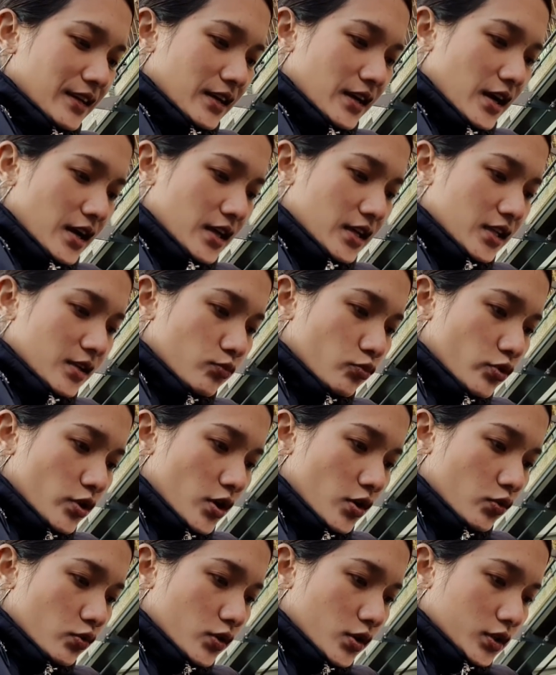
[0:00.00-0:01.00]
Kain na muna
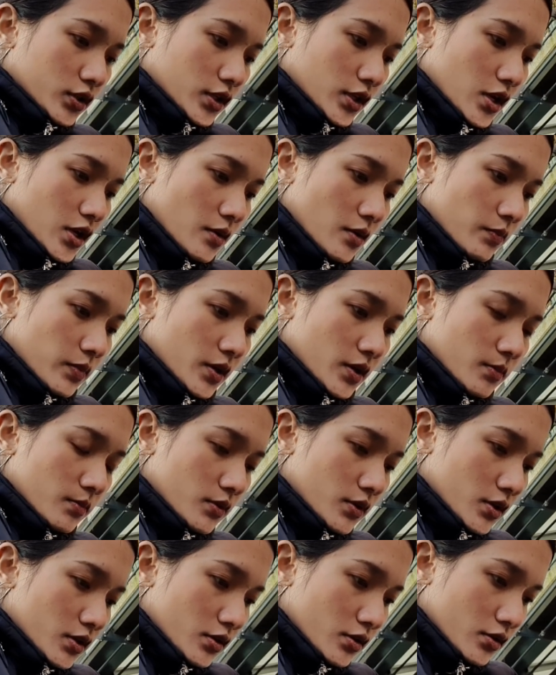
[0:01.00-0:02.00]
ako ng tinapay
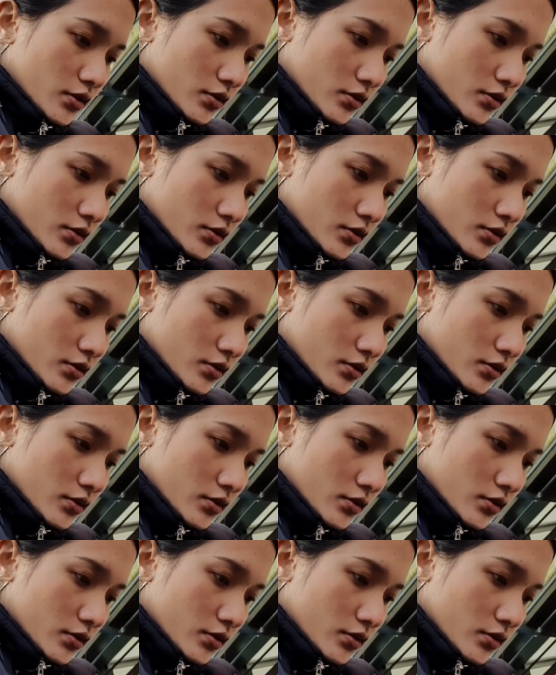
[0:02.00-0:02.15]
din.